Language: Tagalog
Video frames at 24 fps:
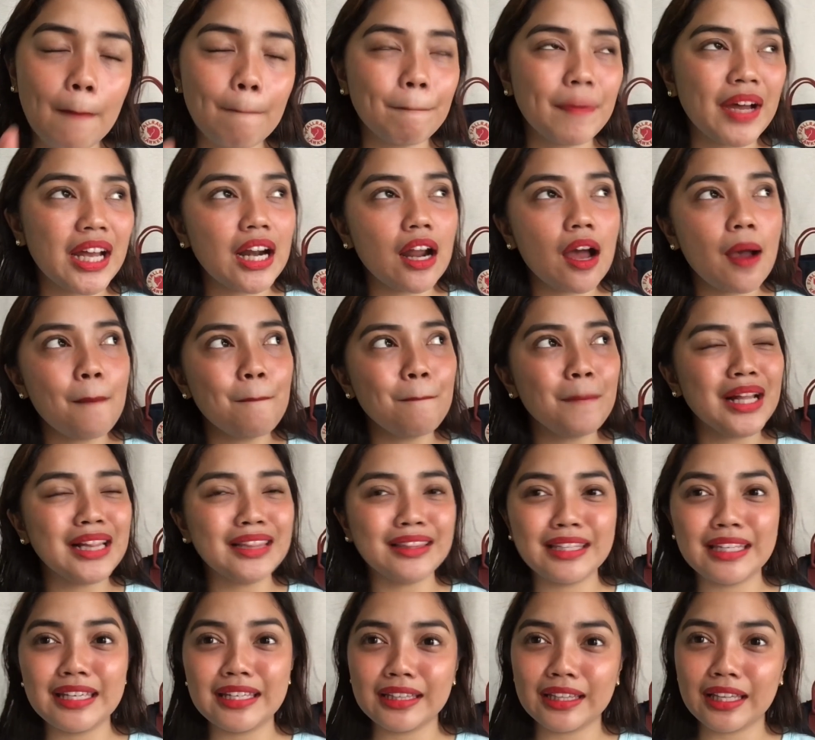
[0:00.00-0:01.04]
Para kang
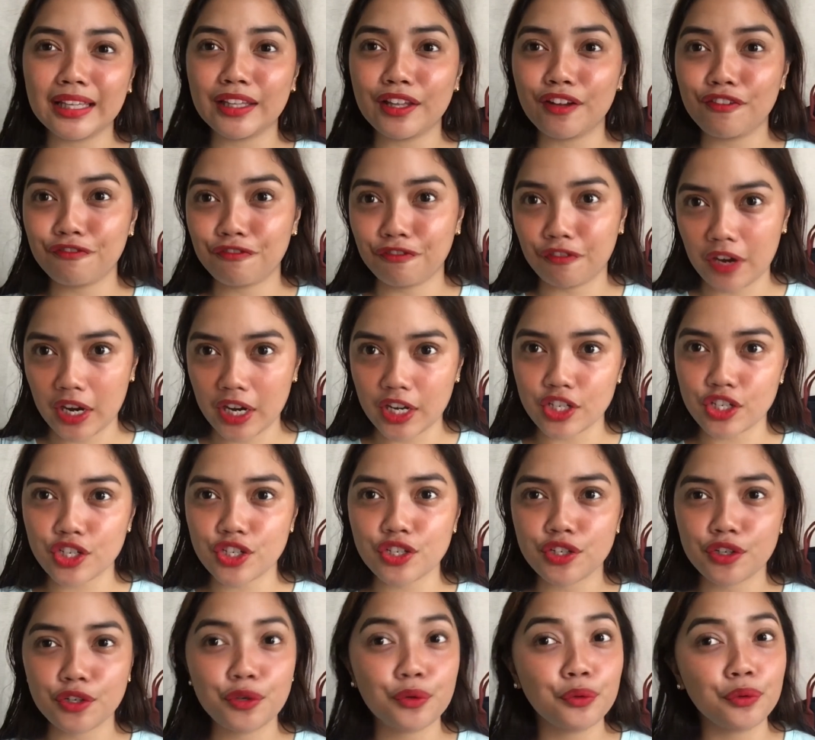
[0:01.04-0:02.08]
maldita na fresh,
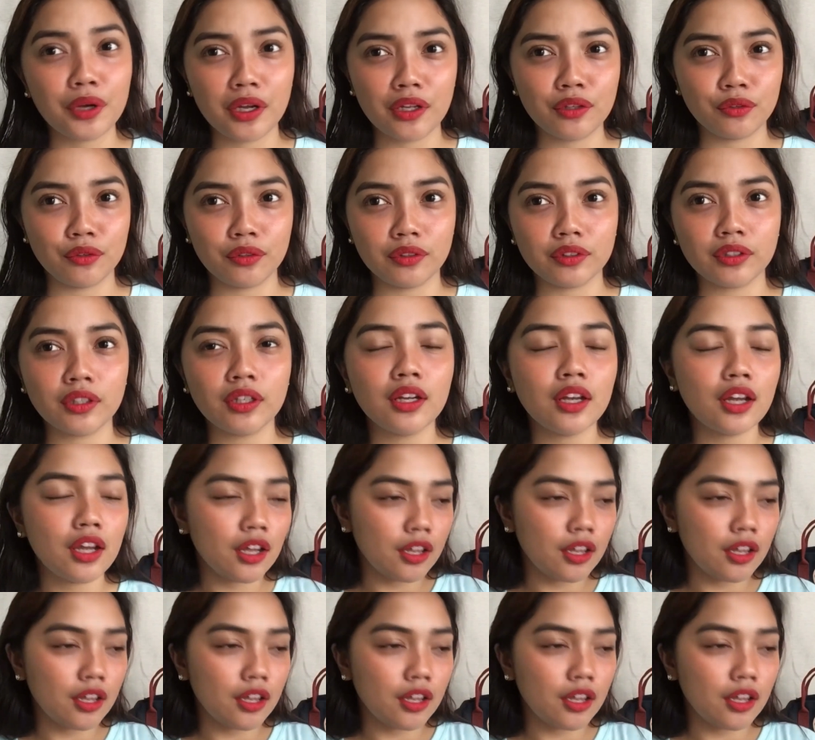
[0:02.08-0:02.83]
yung ganon.